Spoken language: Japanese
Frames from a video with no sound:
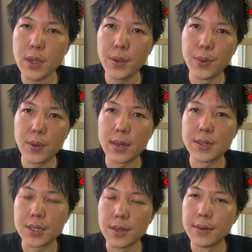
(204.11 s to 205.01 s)
という
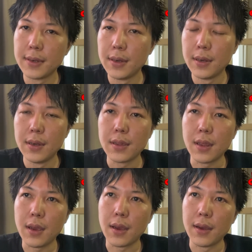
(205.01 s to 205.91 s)
感じ。
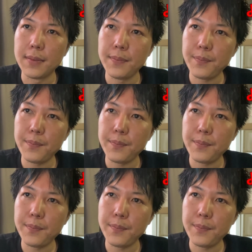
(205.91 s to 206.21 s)
で、